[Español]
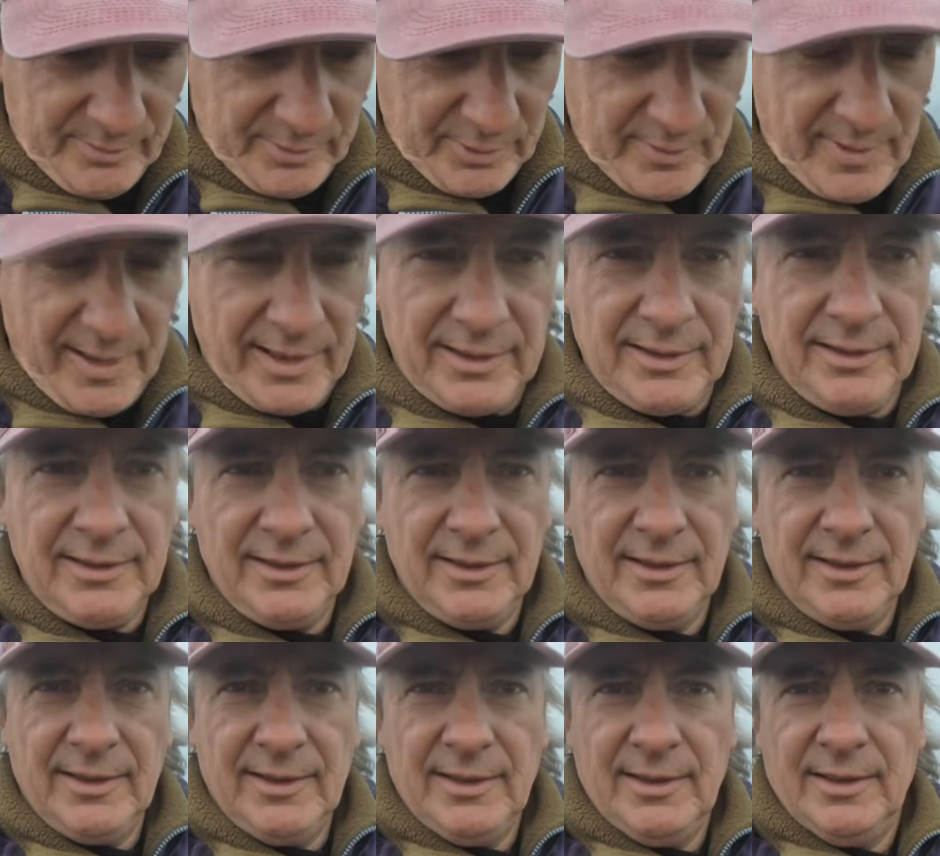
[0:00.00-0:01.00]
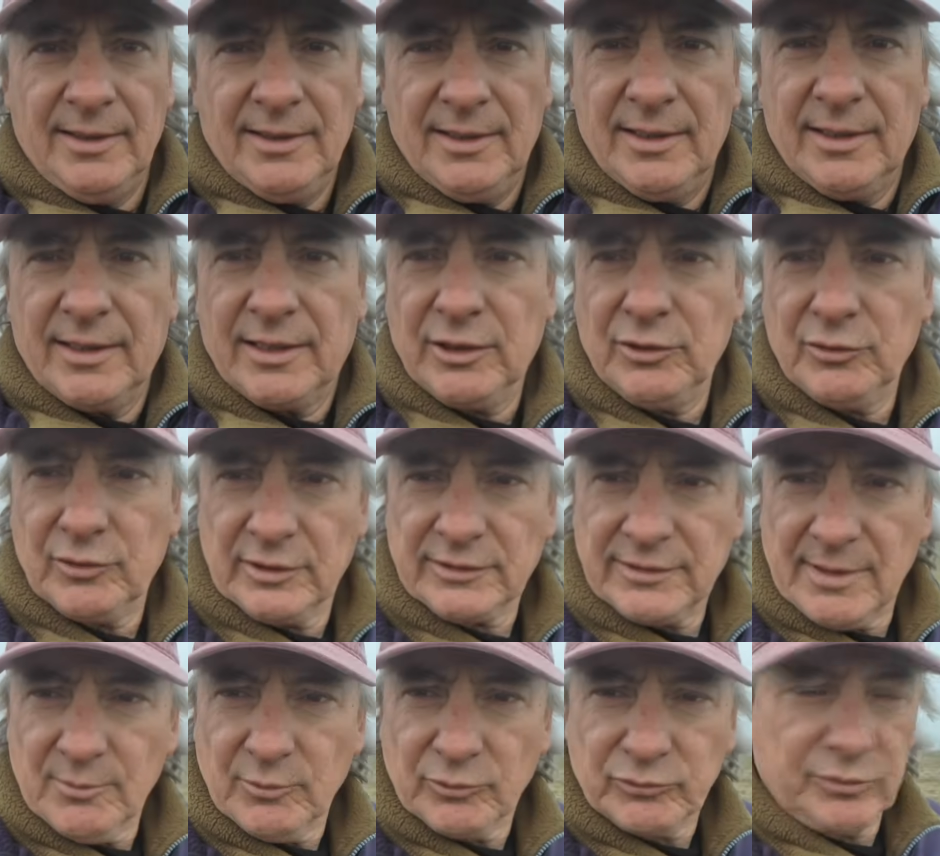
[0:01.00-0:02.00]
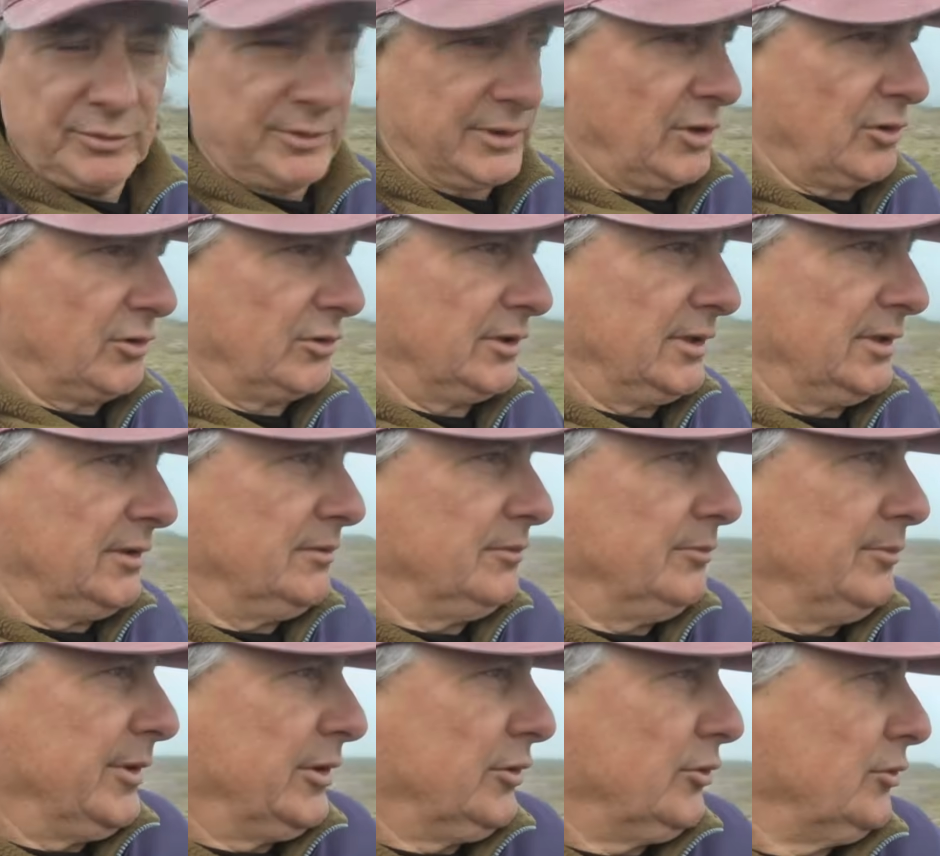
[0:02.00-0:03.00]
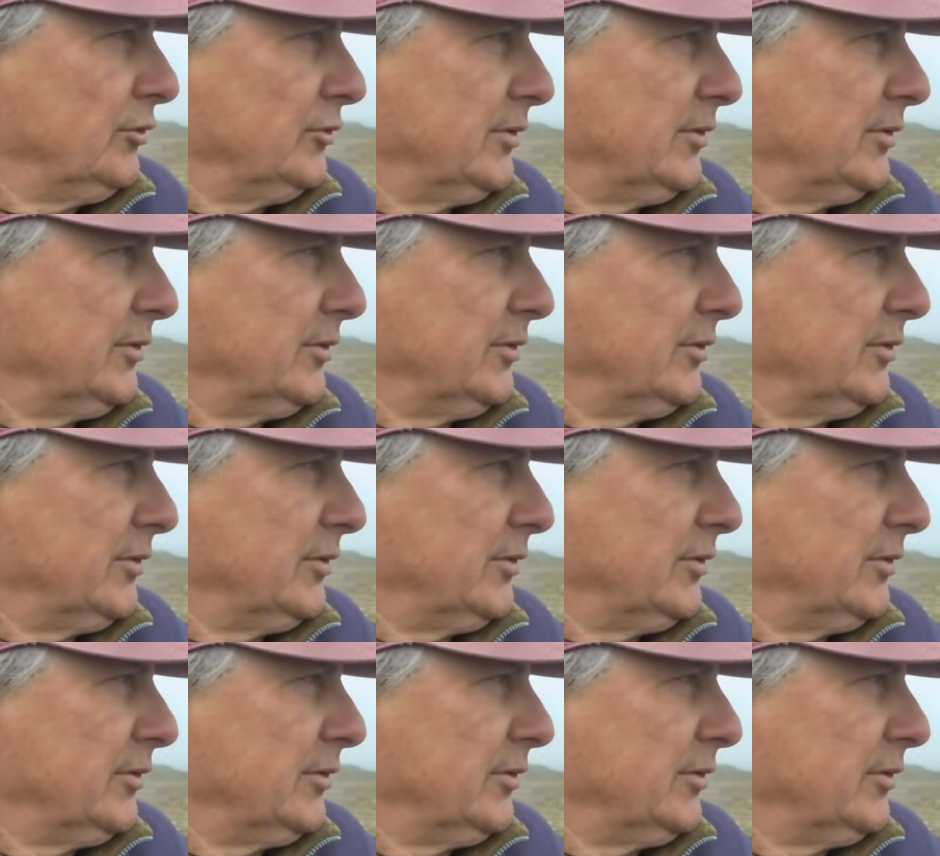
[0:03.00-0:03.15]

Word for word: a probar. Creo que estamos ubicados en el mejor